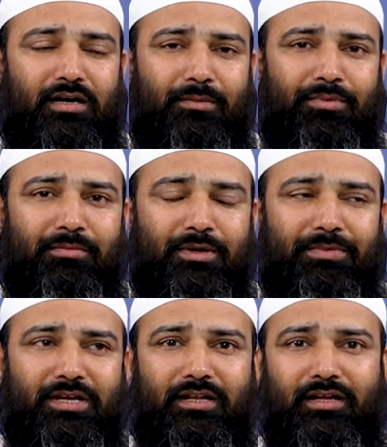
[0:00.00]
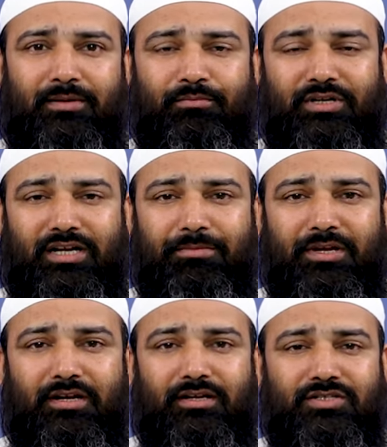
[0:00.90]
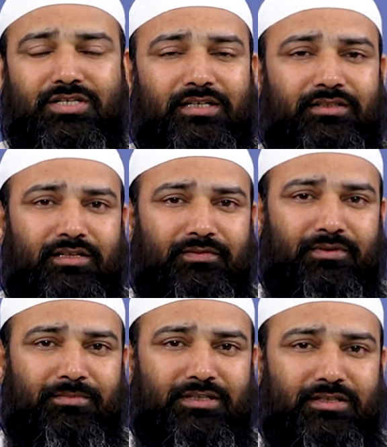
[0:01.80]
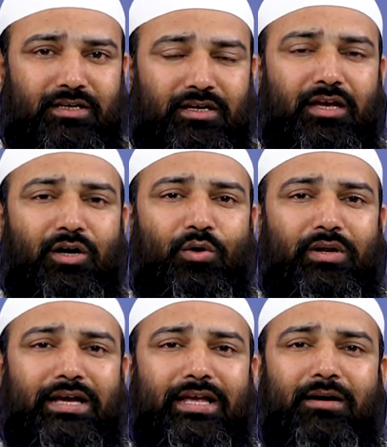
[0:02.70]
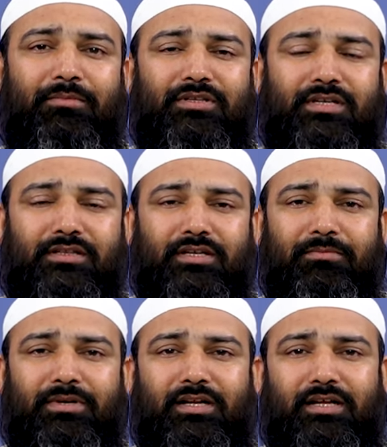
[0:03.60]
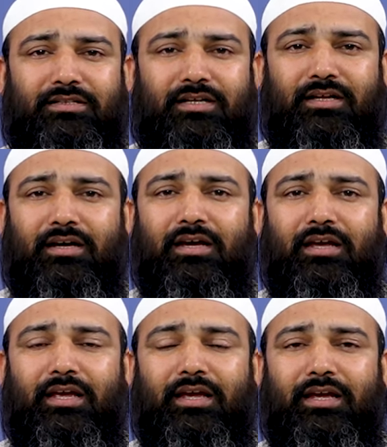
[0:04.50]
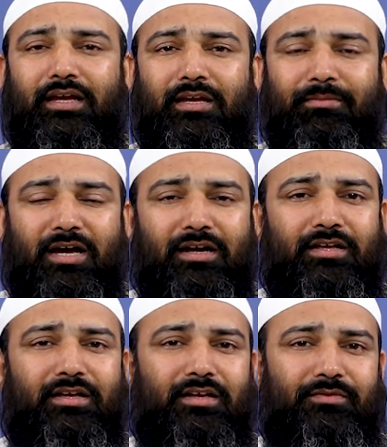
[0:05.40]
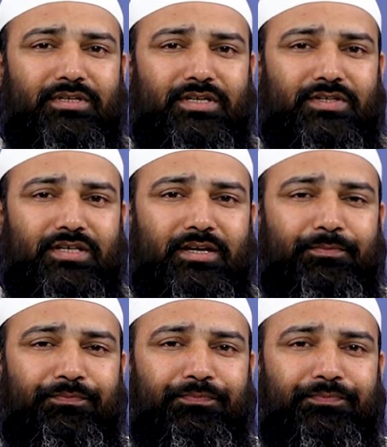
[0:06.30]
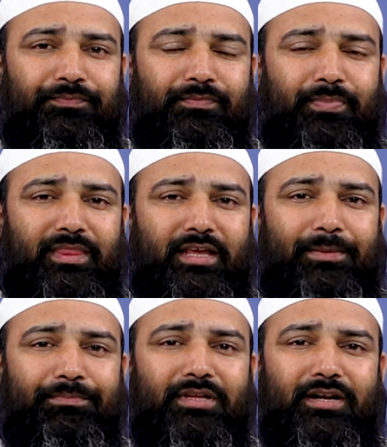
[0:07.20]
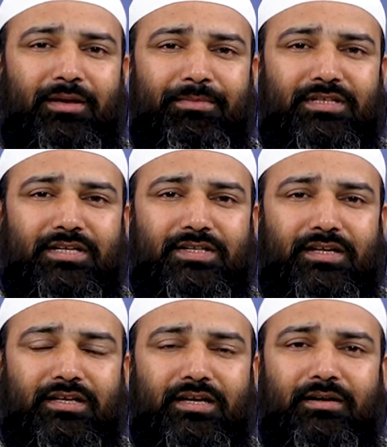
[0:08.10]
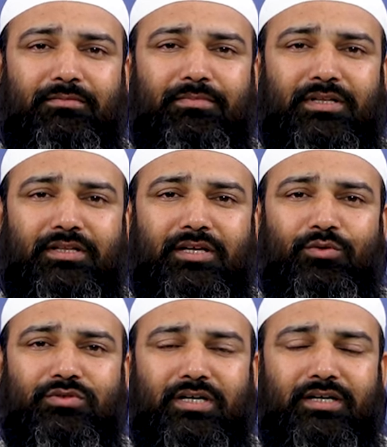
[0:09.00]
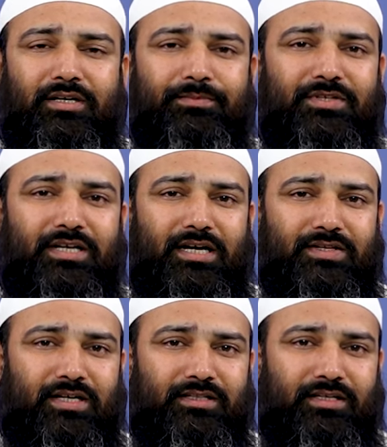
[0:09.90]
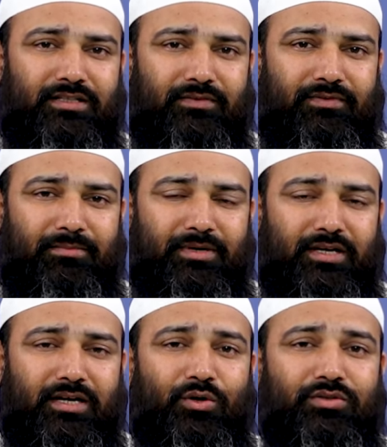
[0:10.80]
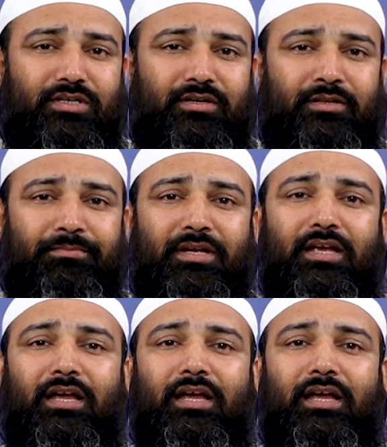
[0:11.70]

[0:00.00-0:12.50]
कब्र में भी अल्लाह रब्बुलमीन निजात अता फरमाता है और क़यामत के दिन भी अल्लाह ताला ईमान ही की वजह से अपनी रहमत के ज़रिया बंदे को जहन्नम से आज़ादी अता फरमाएगा और जन्नत में